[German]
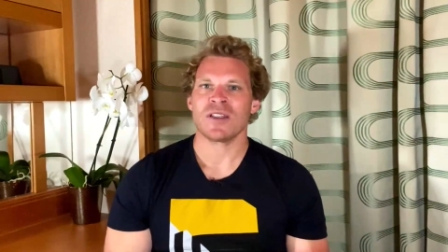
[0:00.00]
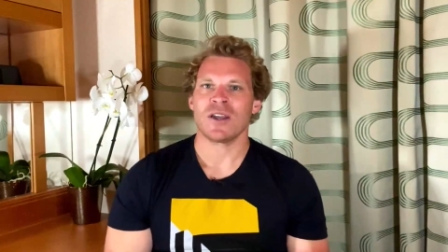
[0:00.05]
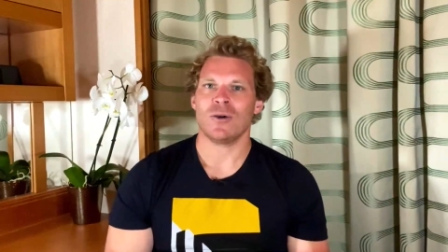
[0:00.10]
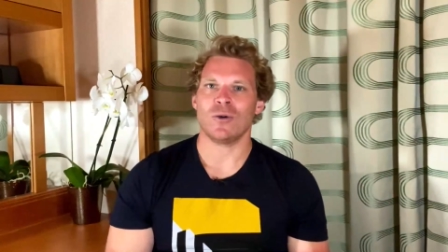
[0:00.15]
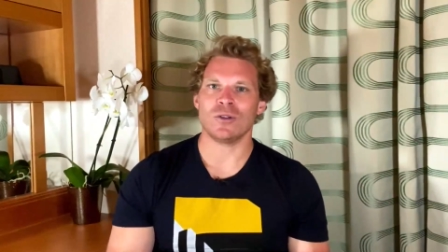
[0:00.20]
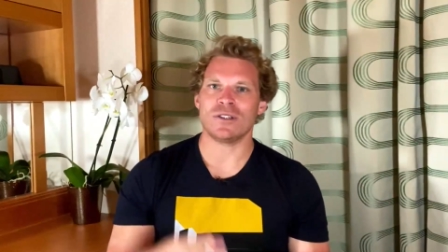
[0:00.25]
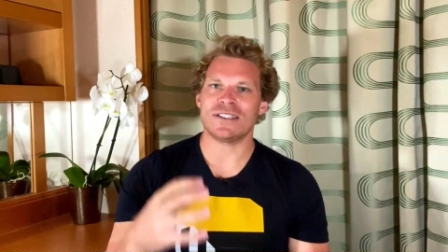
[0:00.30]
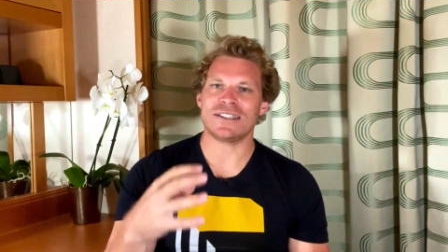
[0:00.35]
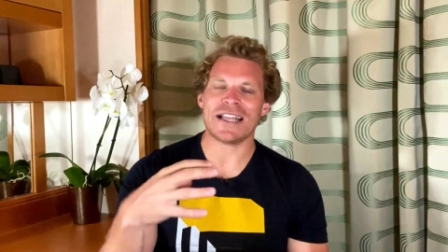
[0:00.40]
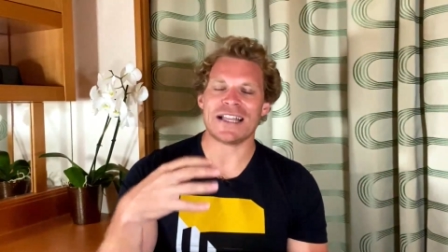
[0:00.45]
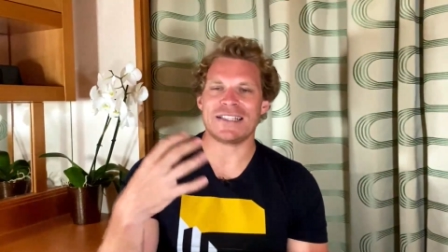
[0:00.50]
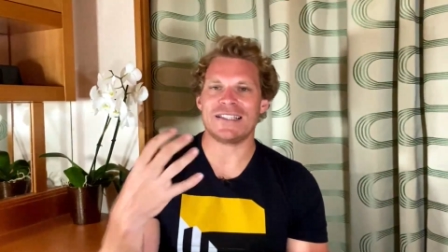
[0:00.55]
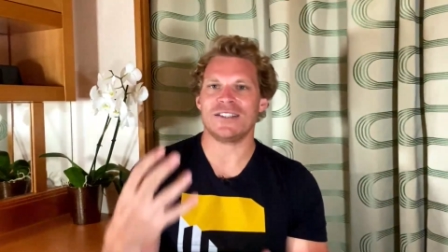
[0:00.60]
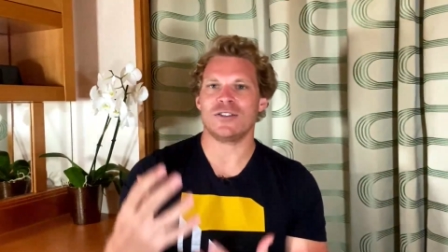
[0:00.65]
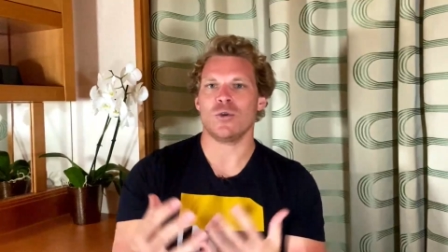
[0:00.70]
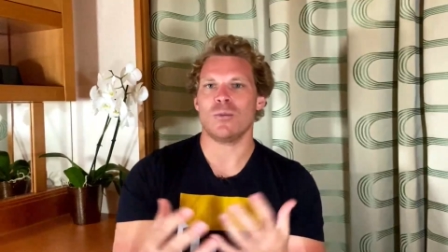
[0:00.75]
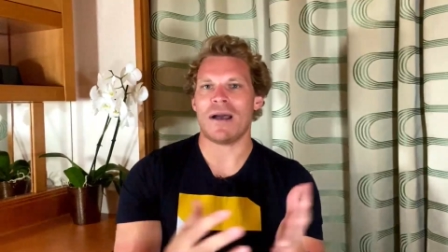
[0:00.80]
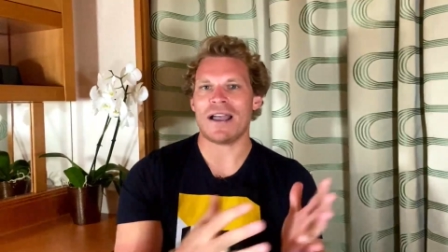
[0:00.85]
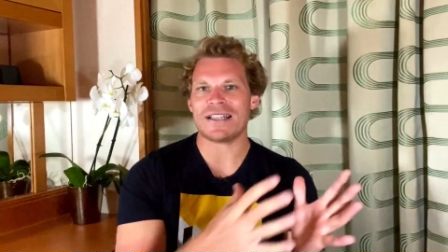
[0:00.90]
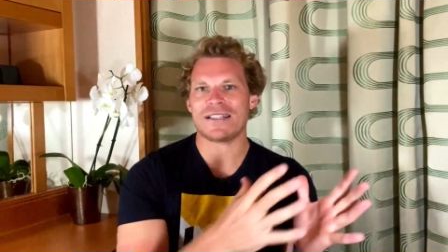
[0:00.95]
und das ist
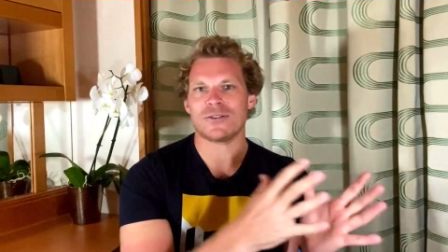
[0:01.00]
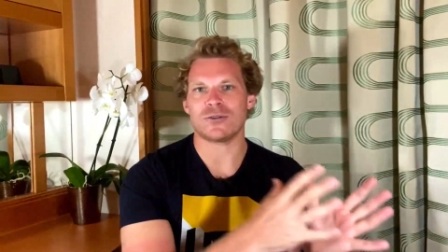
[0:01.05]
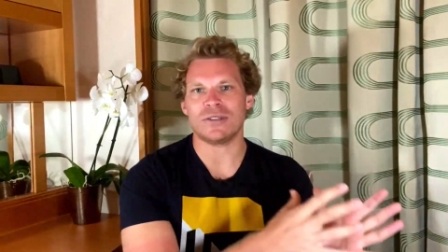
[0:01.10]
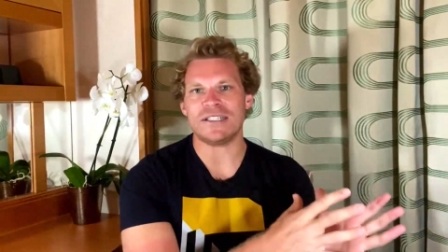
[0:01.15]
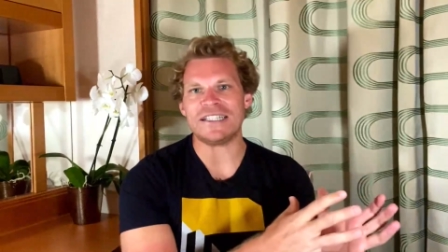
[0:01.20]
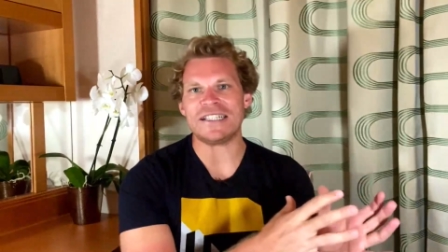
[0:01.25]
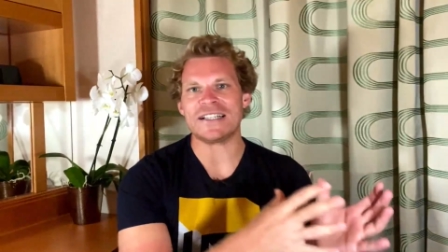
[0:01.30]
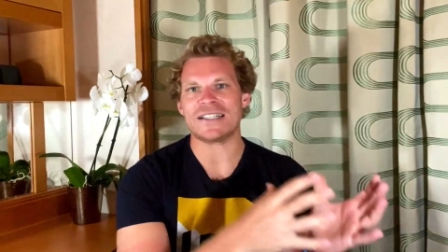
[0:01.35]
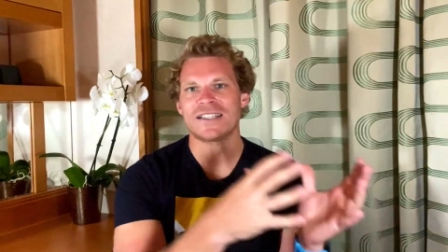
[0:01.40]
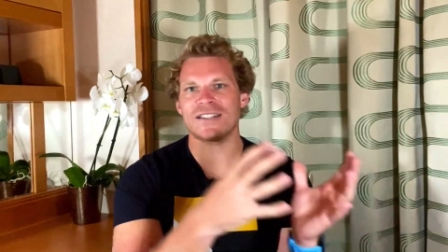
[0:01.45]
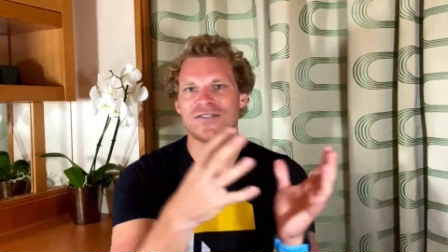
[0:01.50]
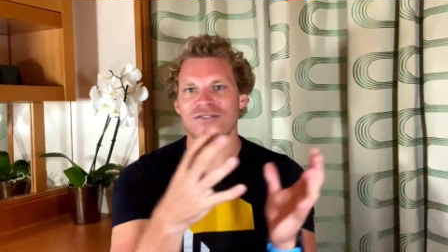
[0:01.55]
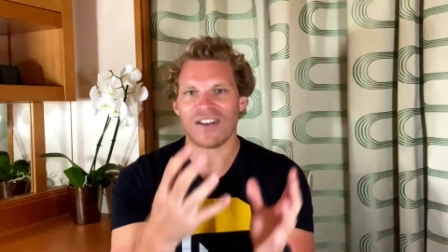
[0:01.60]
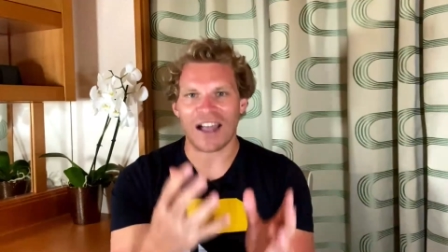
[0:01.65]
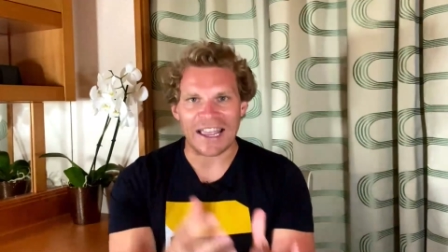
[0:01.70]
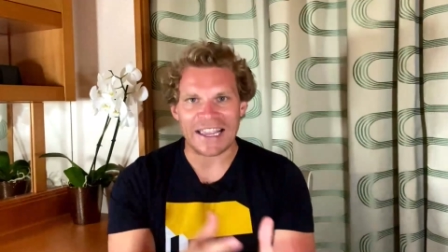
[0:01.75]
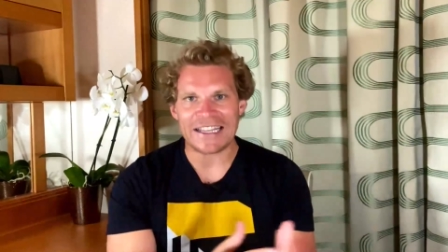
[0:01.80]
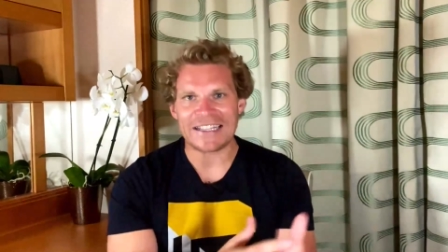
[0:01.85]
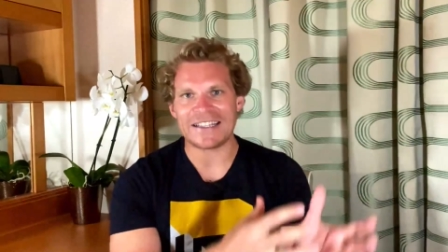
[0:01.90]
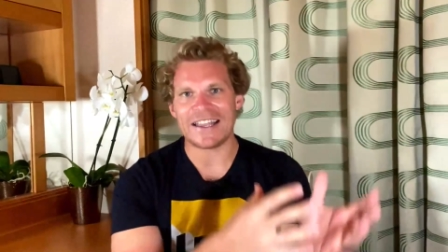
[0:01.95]
so meistens so diese
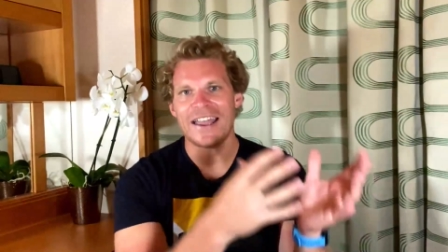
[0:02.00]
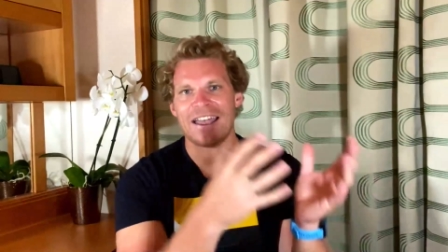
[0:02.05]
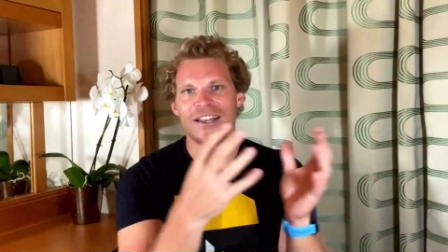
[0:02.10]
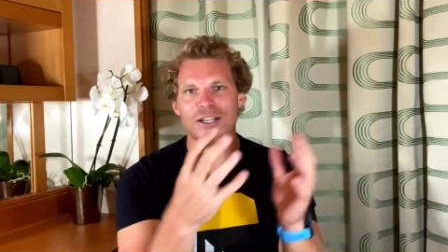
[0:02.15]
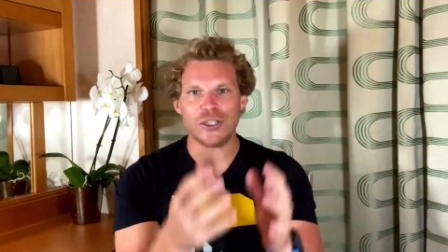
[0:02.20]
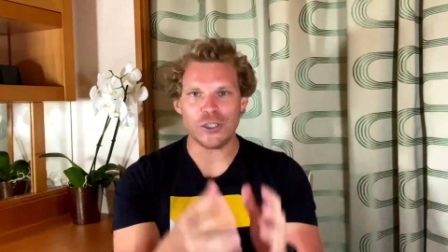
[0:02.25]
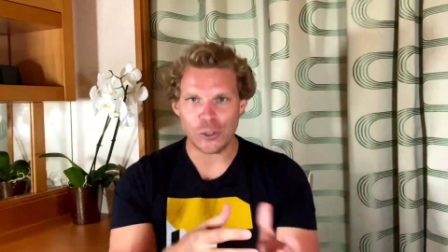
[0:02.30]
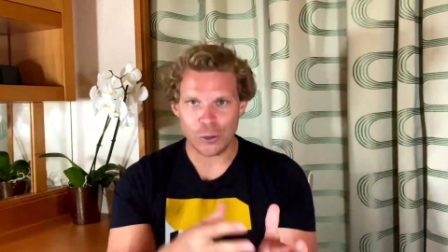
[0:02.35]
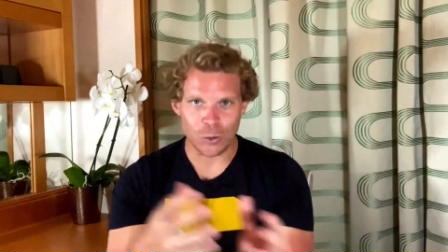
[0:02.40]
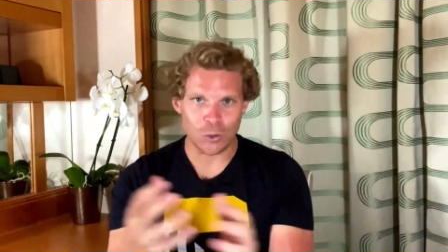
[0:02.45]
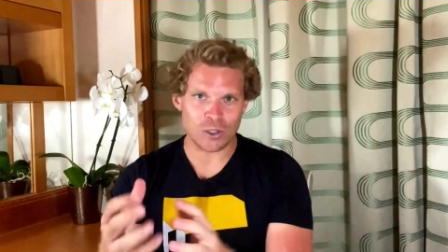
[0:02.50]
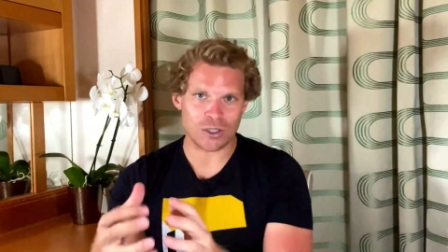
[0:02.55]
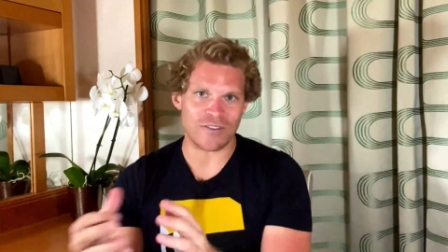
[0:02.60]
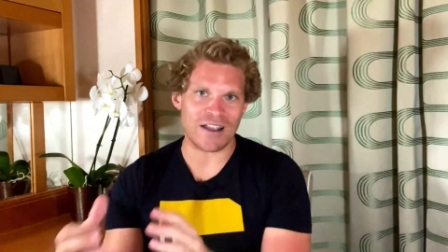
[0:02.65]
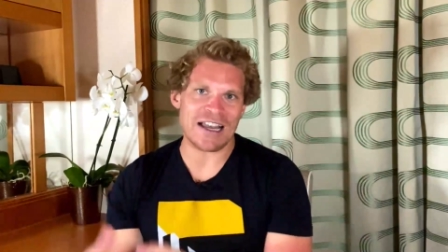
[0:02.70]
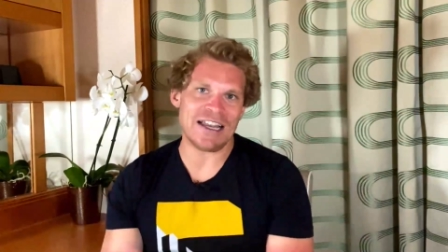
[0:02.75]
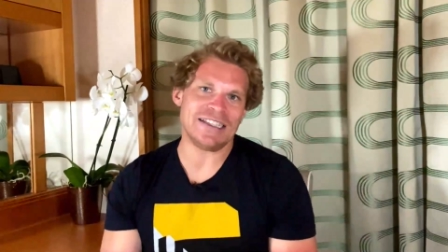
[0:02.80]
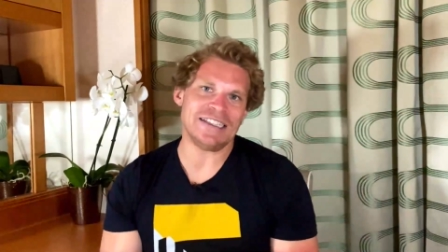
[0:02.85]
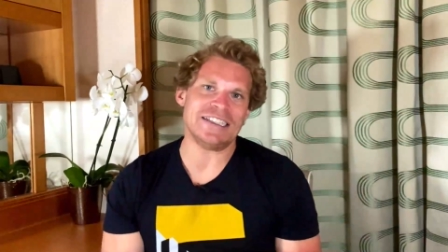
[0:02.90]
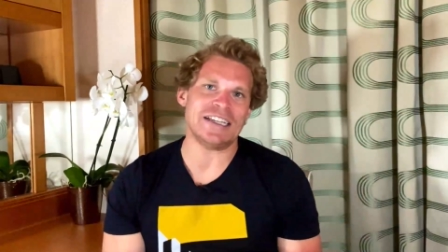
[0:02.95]
zweite
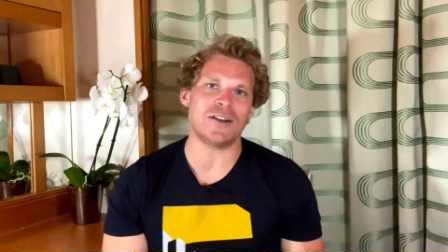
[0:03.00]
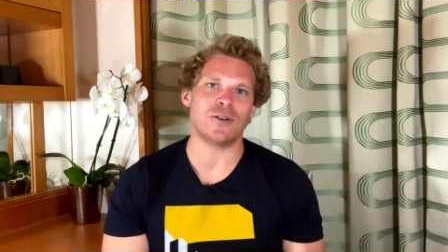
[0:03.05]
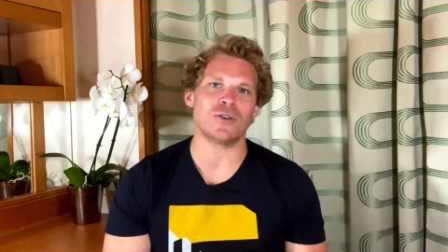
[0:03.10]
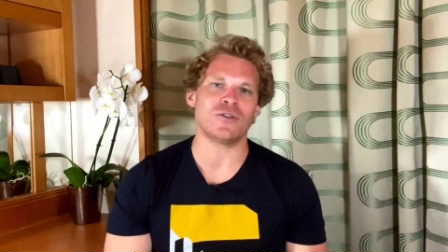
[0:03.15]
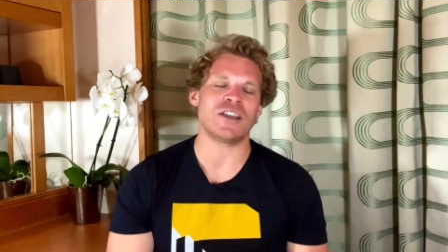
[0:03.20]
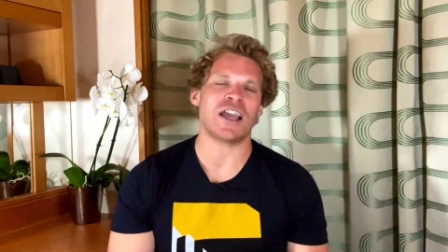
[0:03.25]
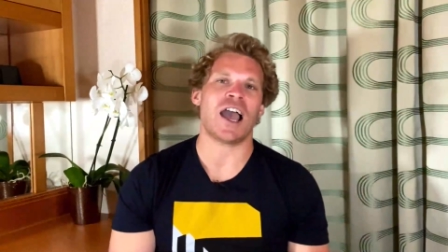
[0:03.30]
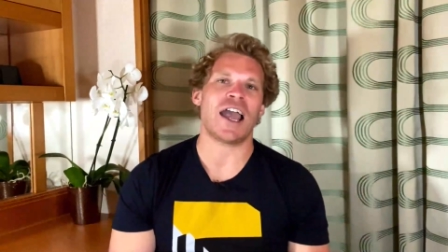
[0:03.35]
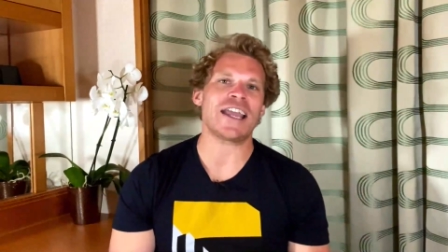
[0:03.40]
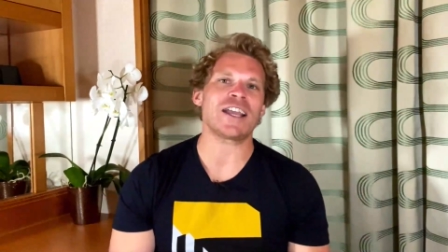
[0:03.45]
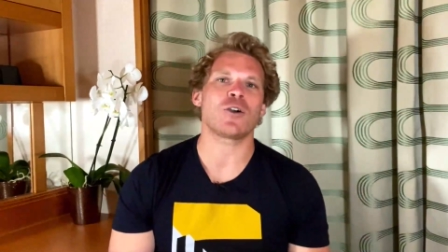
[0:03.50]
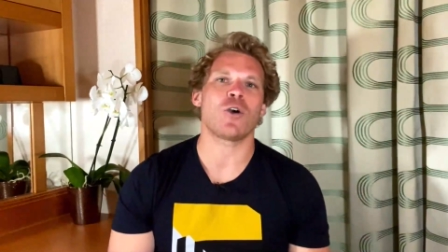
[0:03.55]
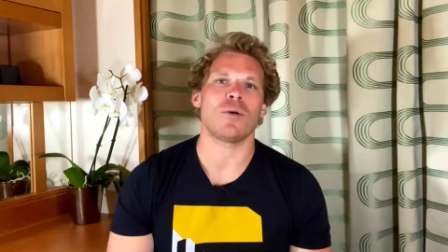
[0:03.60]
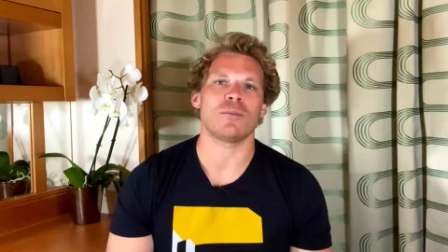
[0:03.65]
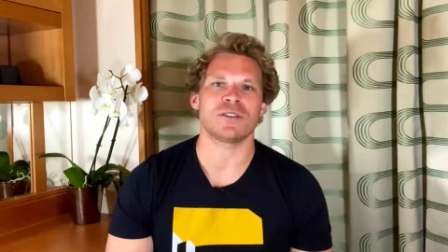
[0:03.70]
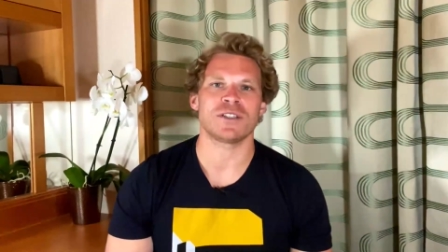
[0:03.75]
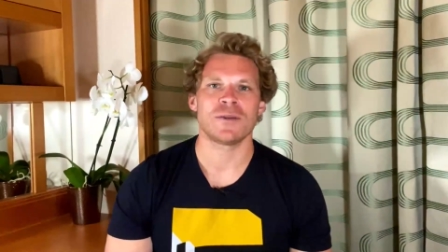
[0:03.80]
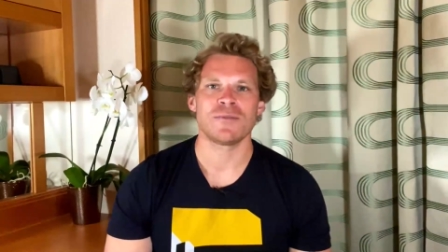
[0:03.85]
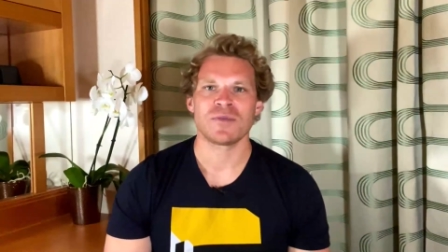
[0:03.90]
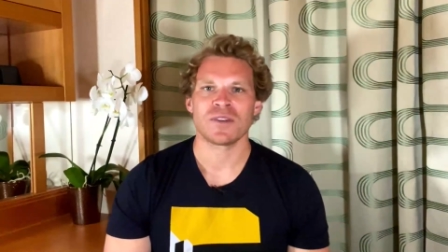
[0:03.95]
Newswelle, die dann irgendwie
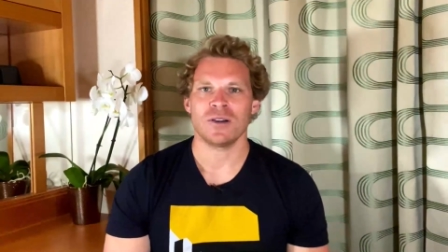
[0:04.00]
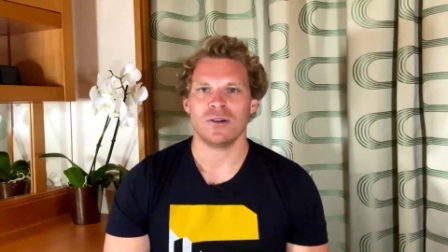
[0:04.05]
reinkommt.